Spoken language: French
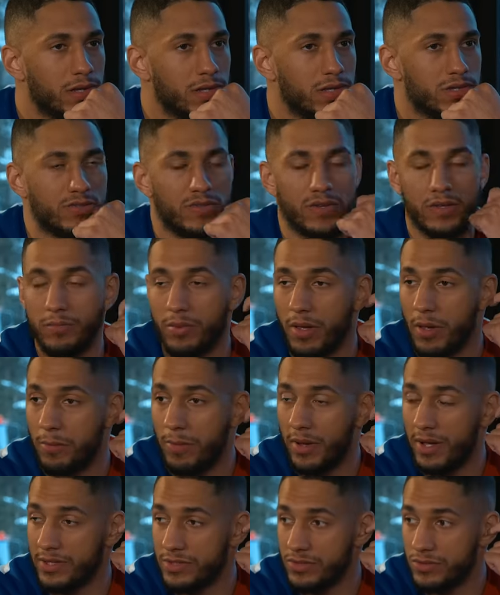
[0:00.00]
je fais une
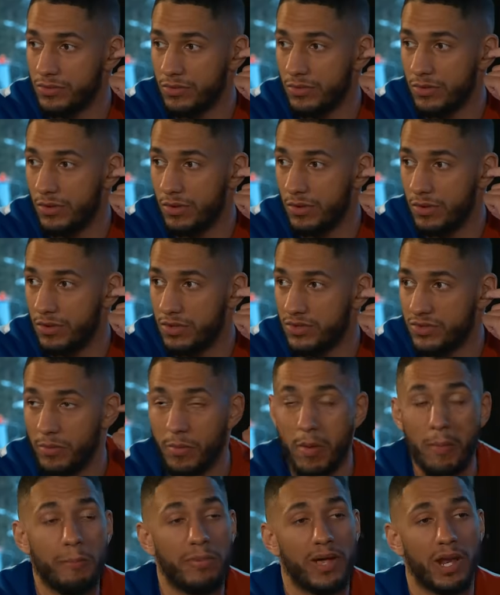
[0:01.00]
préparation, je euh, je fais
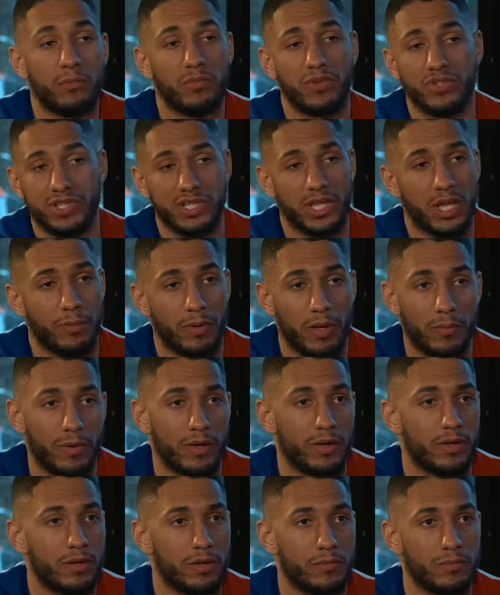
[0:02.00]
même pas la moitié de la prépa.